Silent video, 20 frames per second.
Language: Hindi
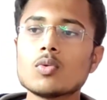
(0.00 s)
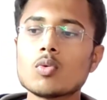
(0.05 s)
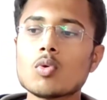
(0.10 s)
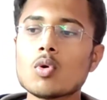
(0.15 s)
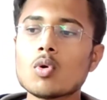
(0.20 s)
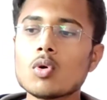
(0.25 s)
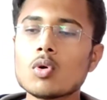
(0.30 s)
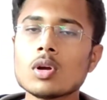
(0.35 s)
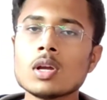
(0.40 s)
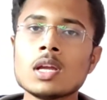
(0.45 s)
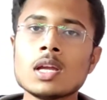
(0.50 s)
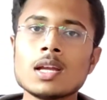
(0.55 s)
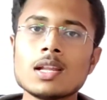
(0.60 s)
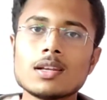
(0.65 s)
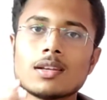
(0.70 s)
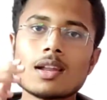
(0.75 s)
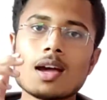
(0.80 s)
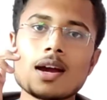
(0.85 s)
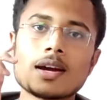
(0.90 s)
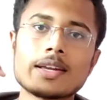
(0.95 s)
वो
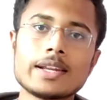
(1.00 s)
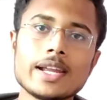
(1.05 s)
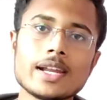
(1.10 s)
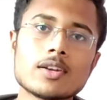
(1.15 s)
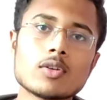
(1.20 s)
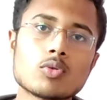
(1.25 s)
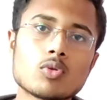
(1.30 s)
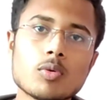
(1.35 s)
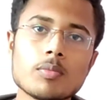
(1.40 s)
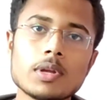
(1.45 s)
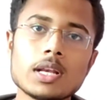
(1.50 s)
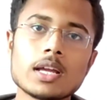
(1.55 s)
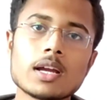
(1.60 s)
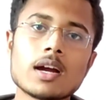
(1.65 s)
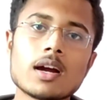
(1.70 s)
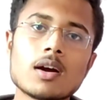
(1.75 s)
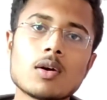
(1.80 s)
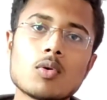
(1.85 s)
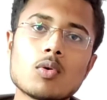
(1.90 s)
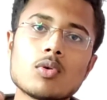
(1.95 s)
ना क्रिएटर को
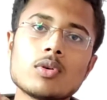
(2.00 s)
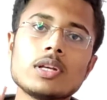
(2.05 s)
मिलेगा